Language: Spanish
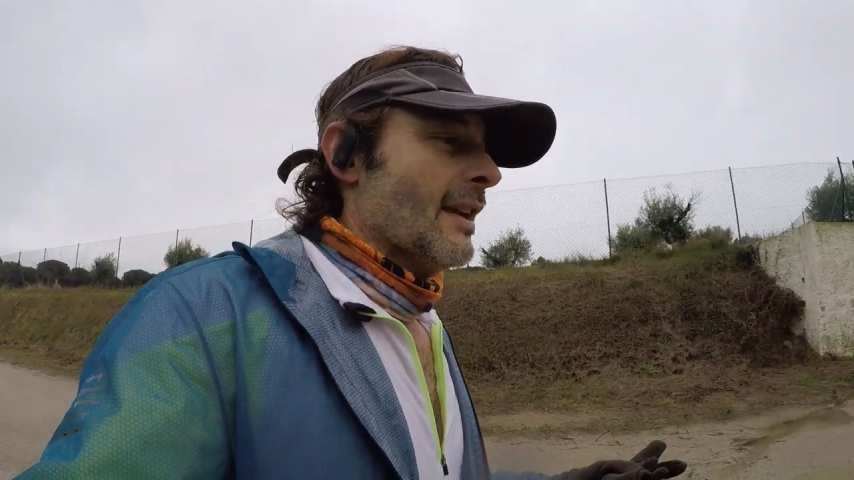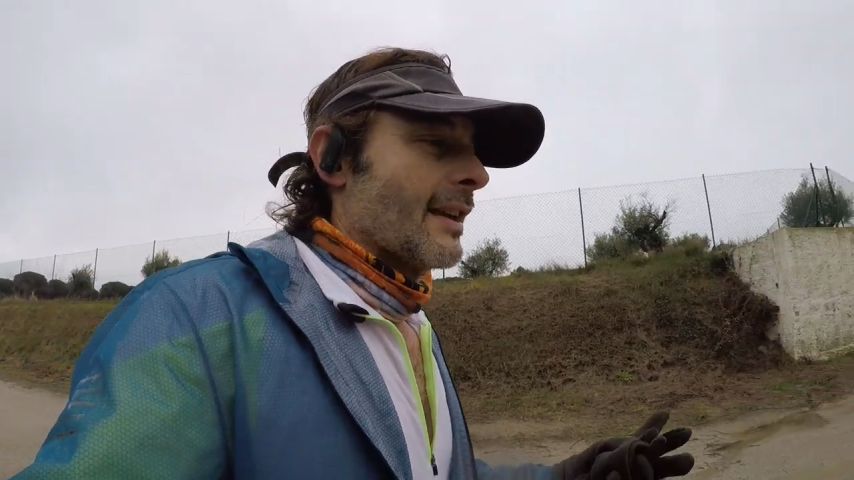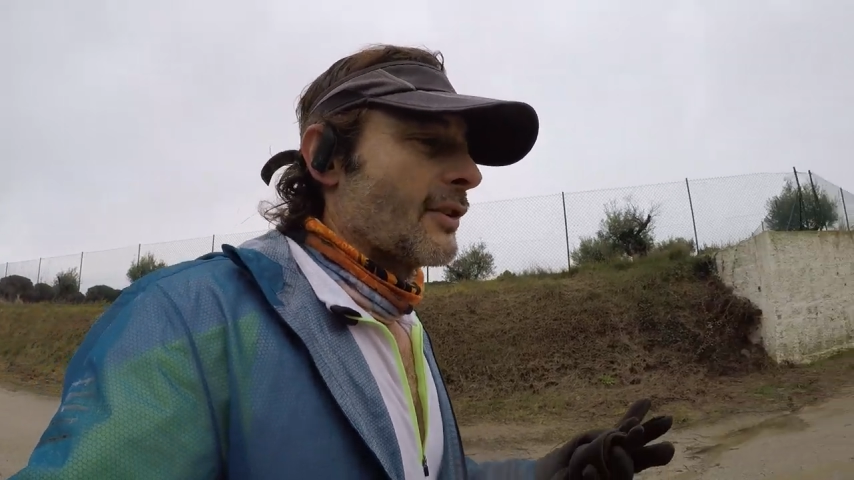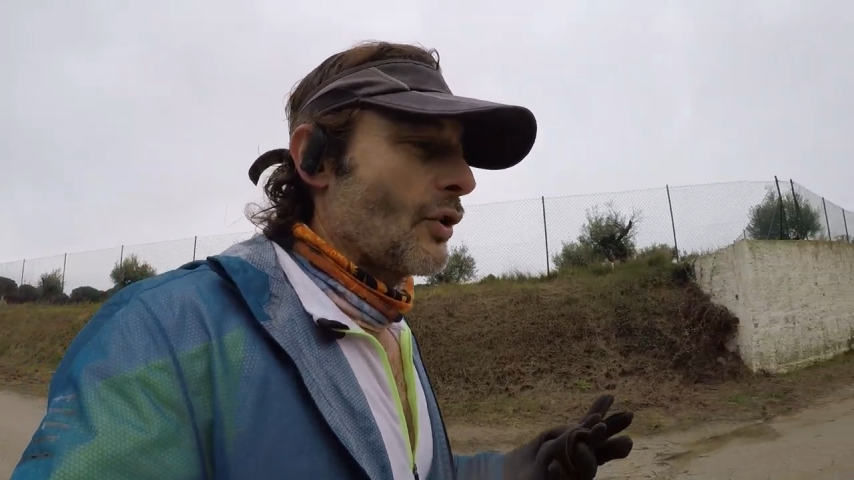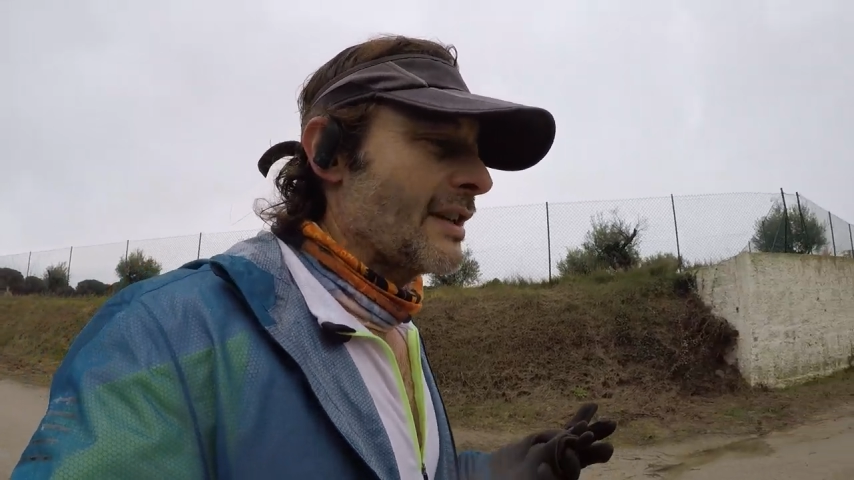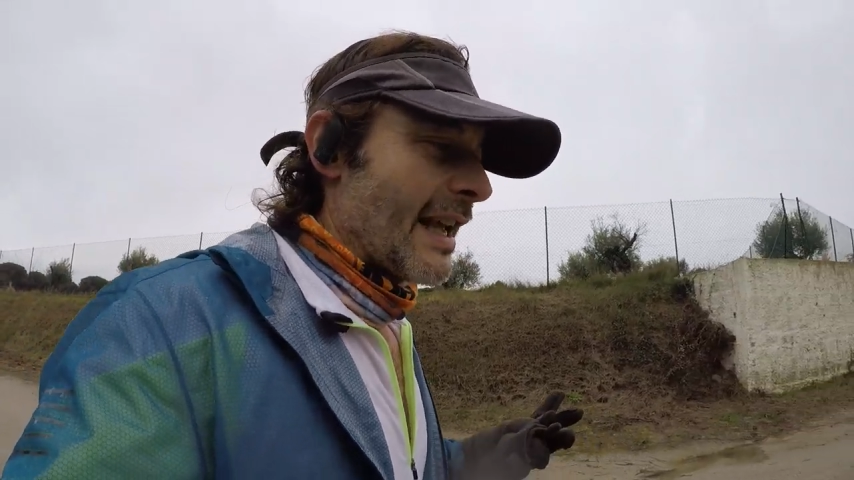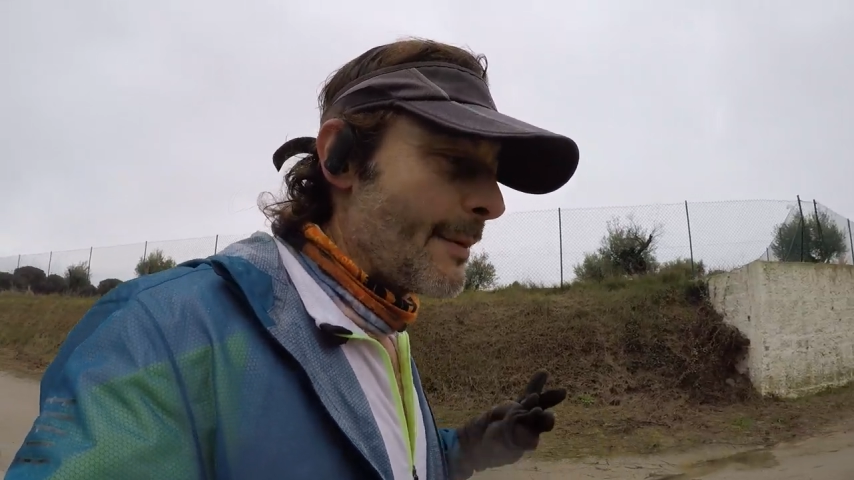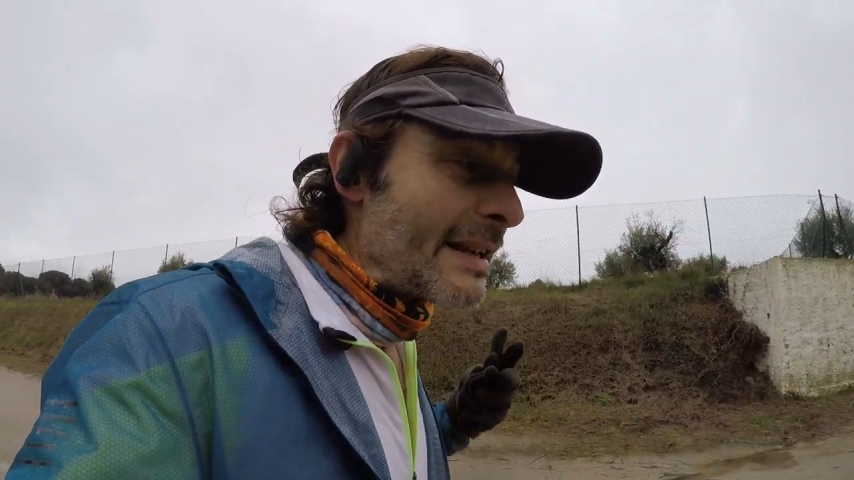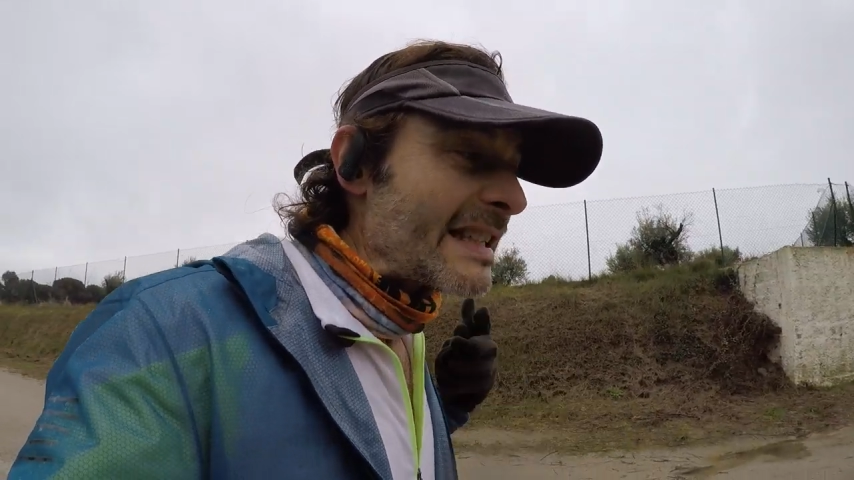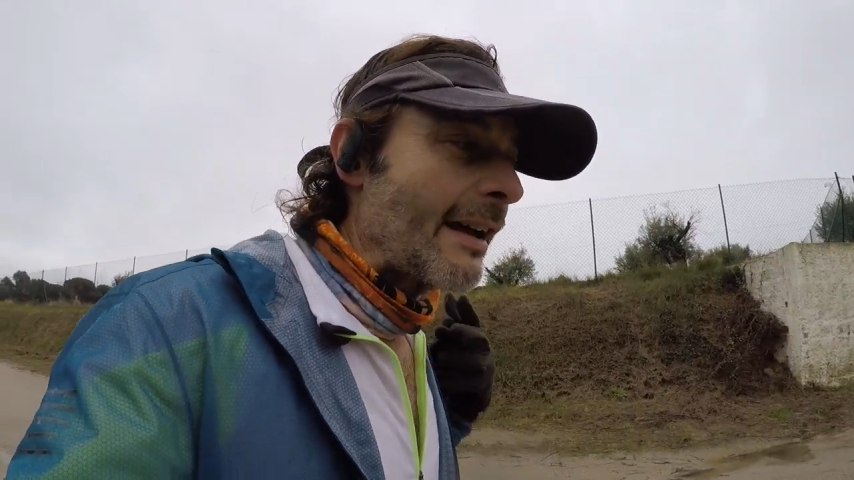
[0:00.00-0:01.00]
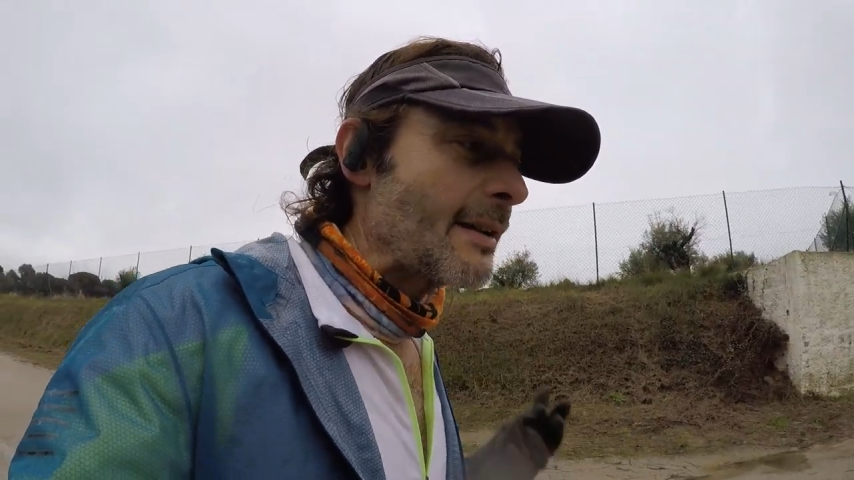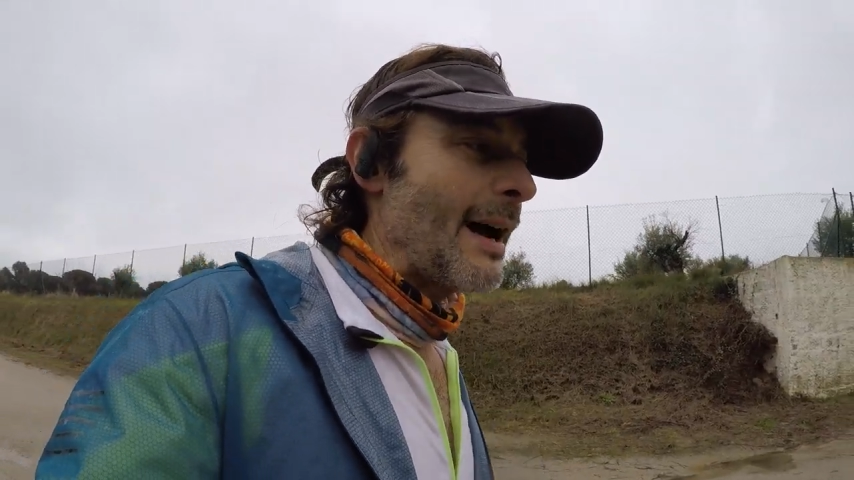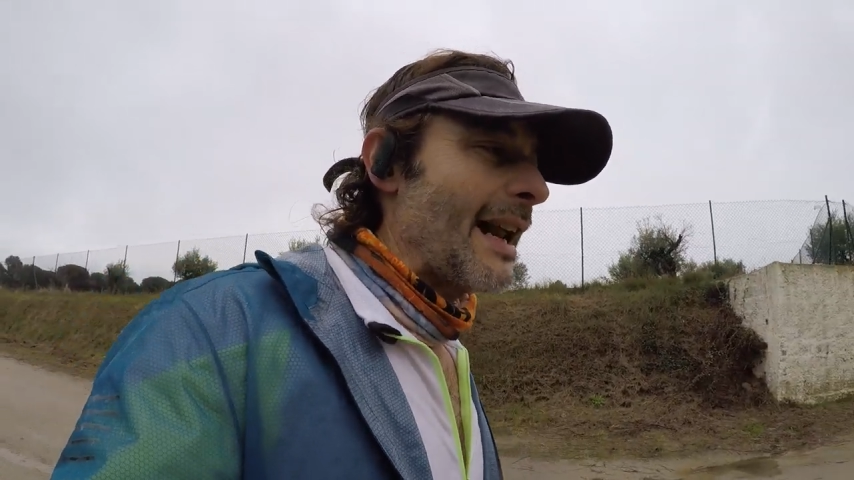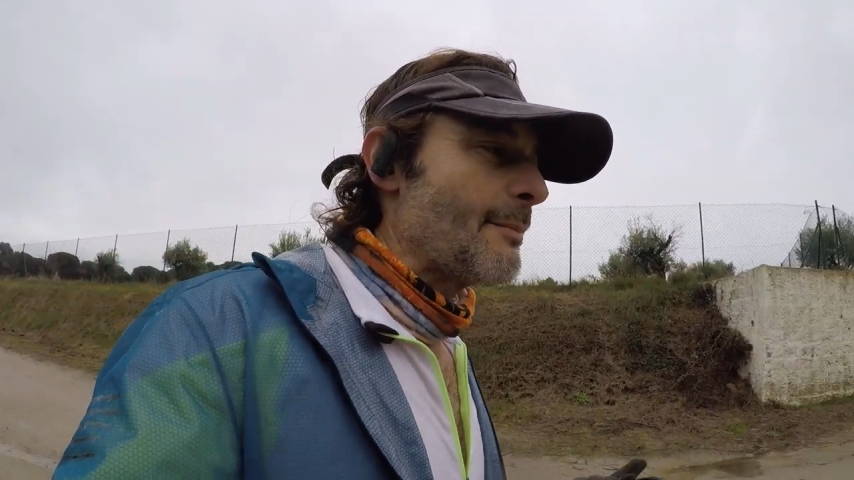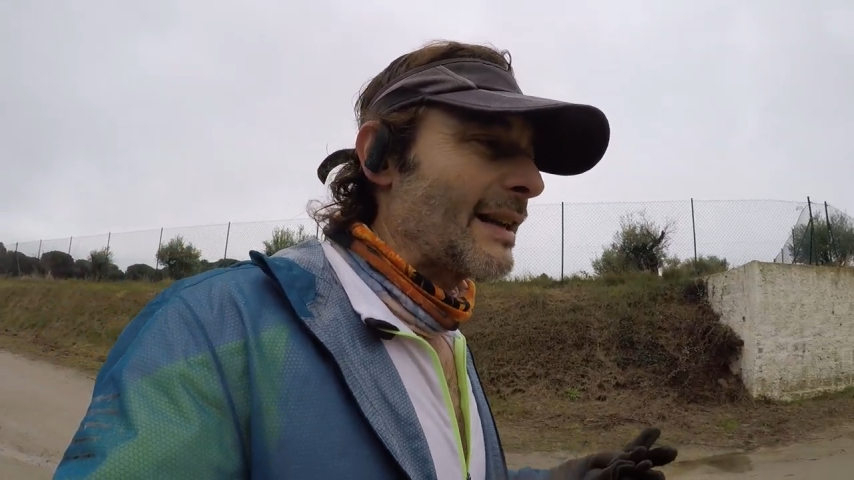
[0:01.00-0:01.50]
Entonces vez me sabe
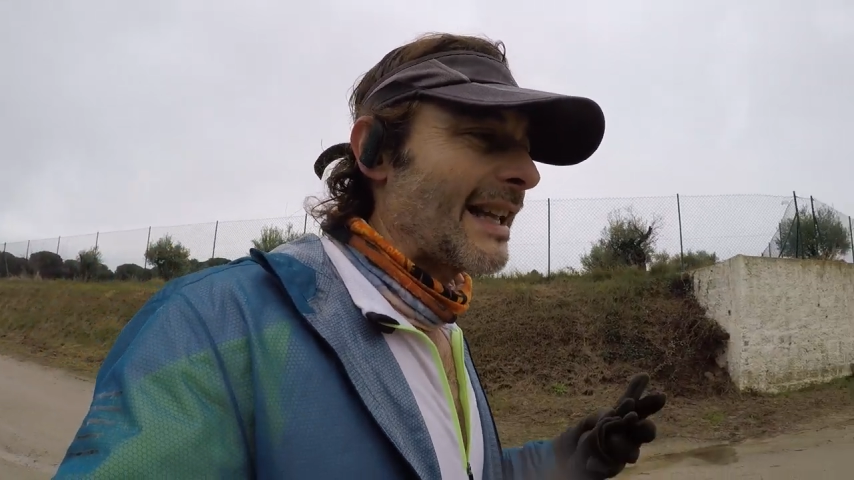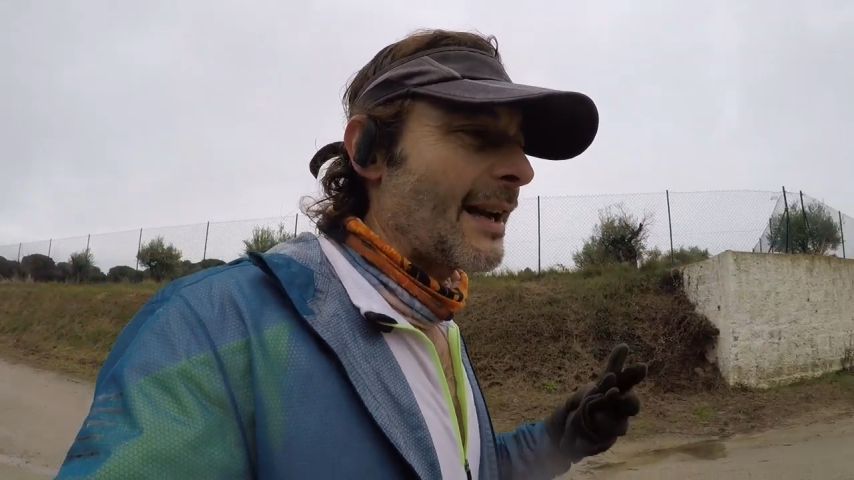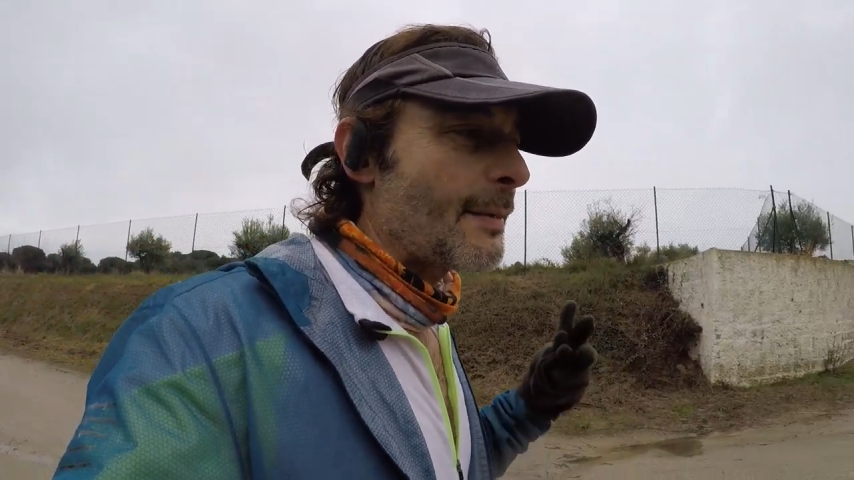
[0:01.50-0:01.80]
mal meter